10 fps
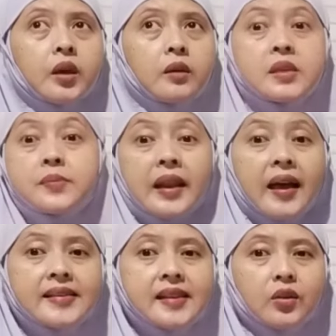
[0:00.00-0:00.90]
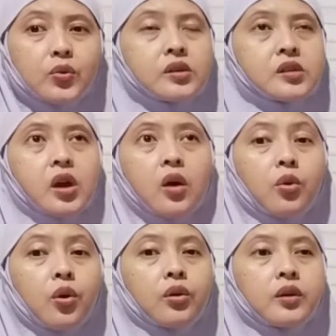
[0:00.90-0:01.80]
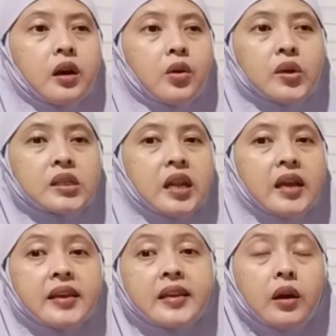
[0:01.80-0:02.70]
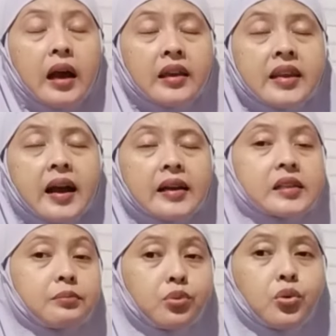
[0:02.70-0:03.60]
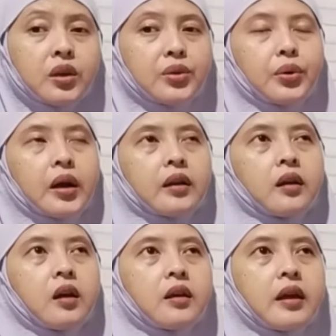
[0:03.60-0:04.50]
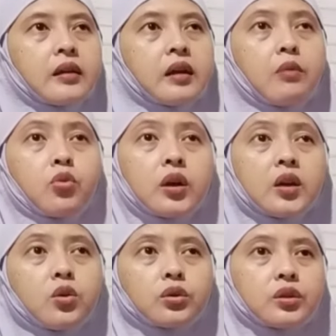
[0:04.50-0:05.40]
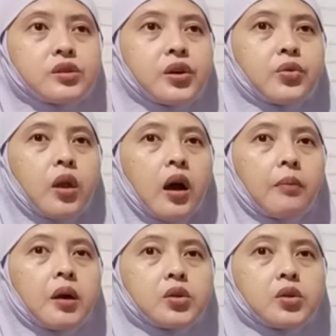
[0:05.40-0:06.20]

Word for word: Bismillah aja gitu insya Allah dengan wasilahnya ini ini akan sembuh gitu kan dan nggak mungkin dokter Jedul Akbar